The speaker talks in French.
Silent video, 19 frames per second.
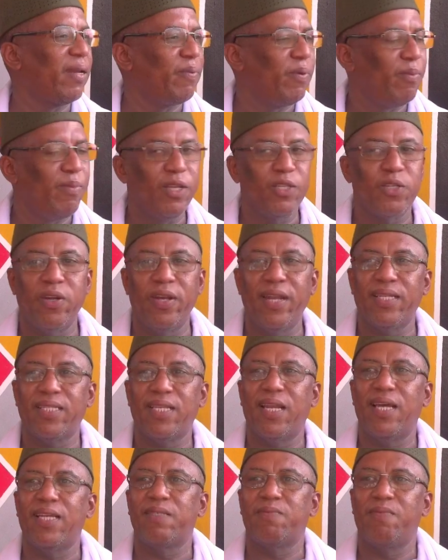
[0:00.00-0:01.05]
République, son
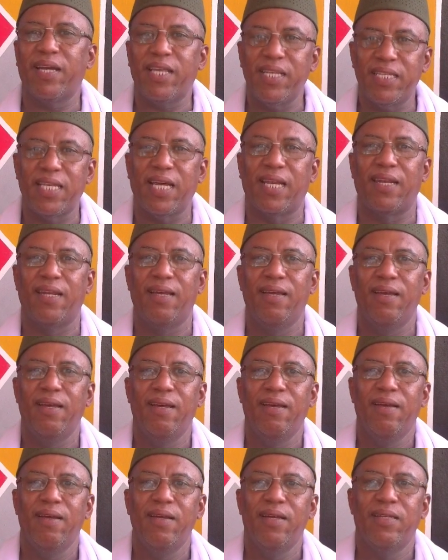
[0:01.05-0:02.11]
Excellence Macky Sall.
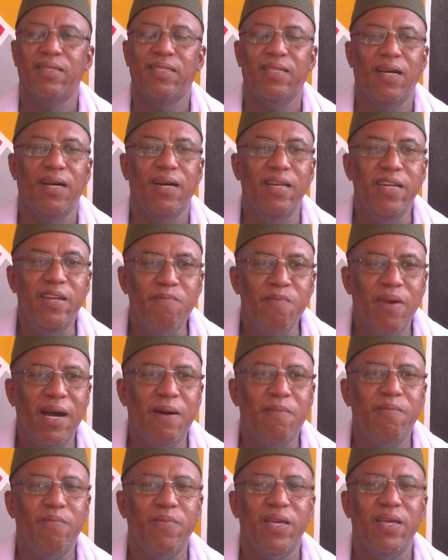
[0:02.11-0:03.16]
Un
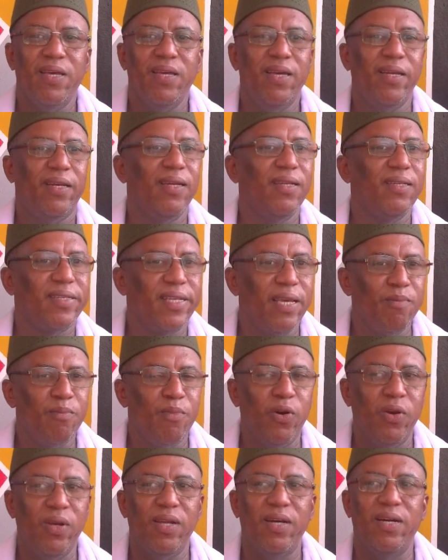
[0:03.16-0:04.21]
imam est un
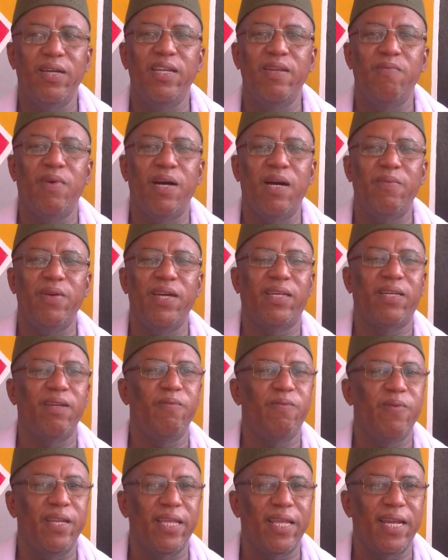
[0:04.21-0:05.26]
symbole, un imam est
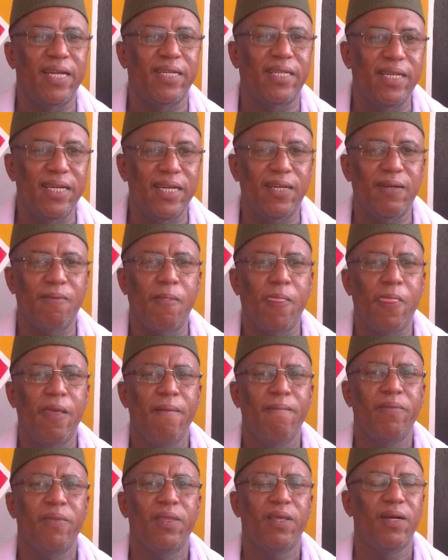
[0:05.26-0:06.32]
un fédérateur,
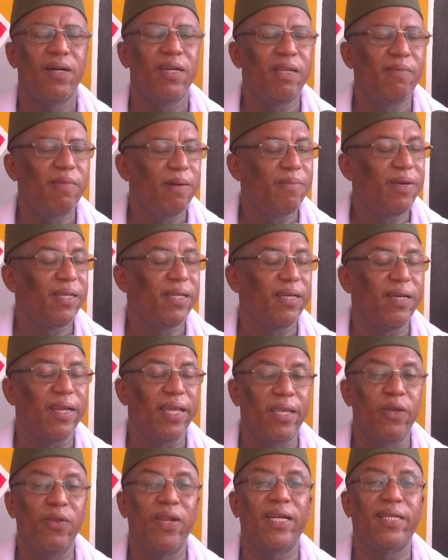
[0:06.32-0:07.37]
un imam est un
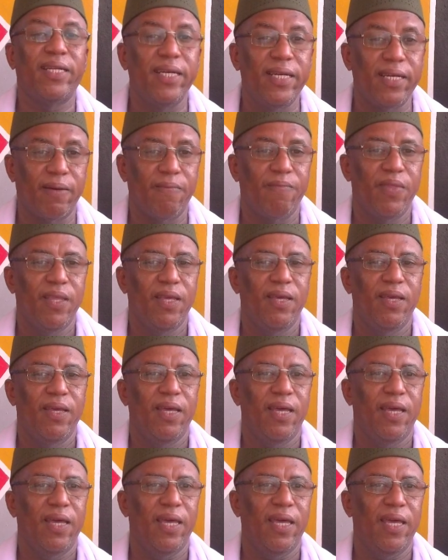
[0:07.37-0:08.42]
régulateur.
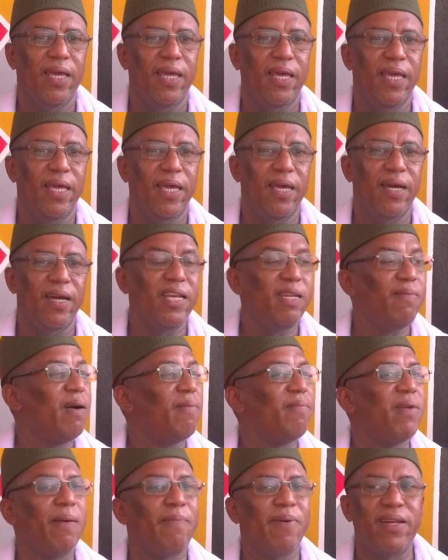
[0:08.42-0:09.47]
Et un
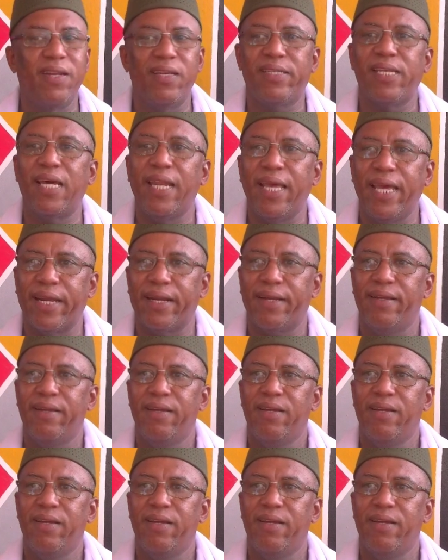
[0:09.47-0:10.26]
imam n'a pas de salaire.